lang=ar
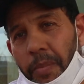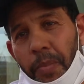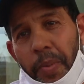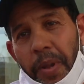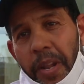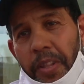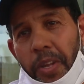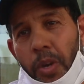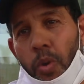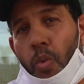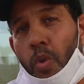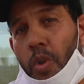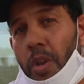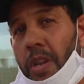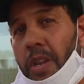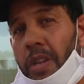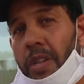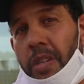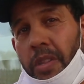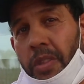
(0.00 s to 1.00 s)
المباراه
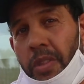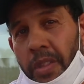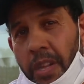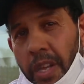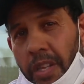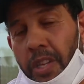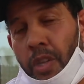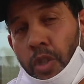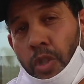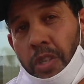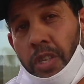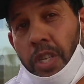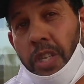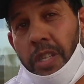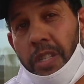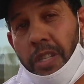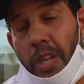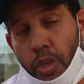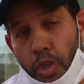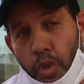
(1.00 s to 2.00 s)
نقول الناس
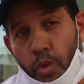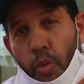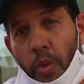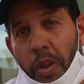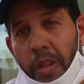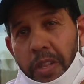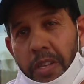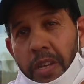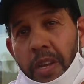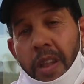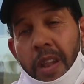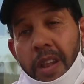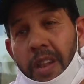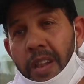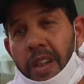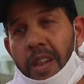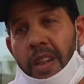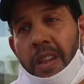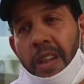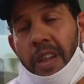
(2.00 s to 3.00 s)
كنزيد التشكرات ديال
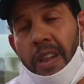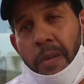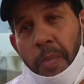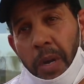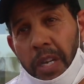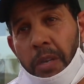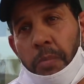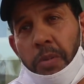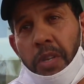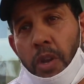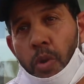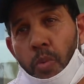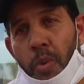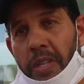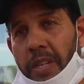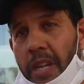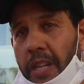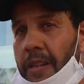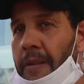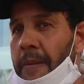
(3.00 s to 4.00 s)
المكتب ديال
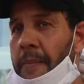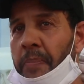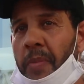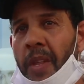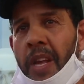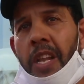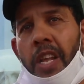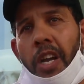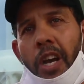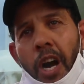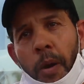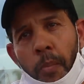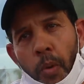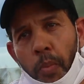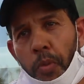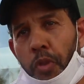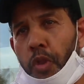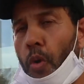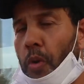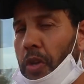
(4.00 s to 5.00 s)
الوداد اللي
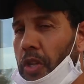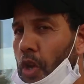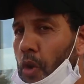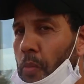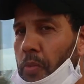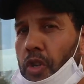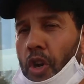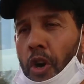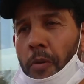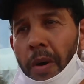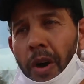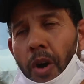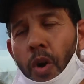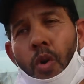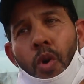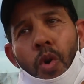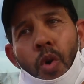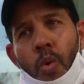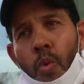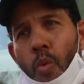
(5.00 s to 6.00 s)
قاموا بالدور ديالهم حتى هما
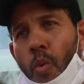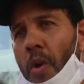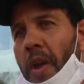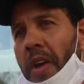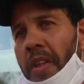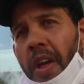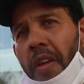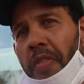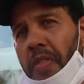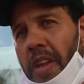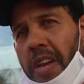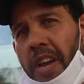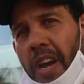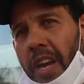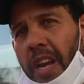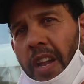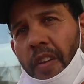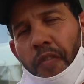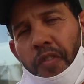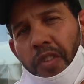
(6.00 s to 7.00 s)
وحنا عندنا
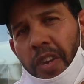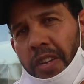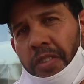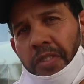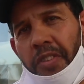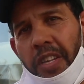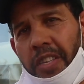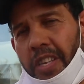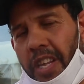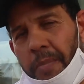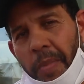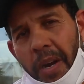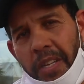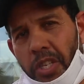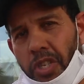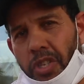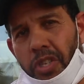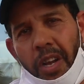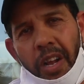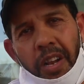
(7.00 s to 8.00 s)
يقين في سعيد الناصري ما
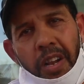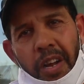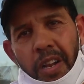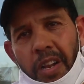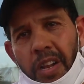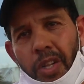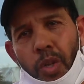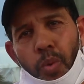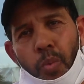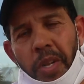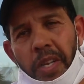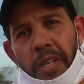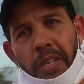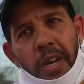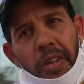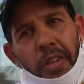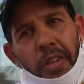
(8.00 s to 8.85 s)
غاديش يتخلى على هذا الوليد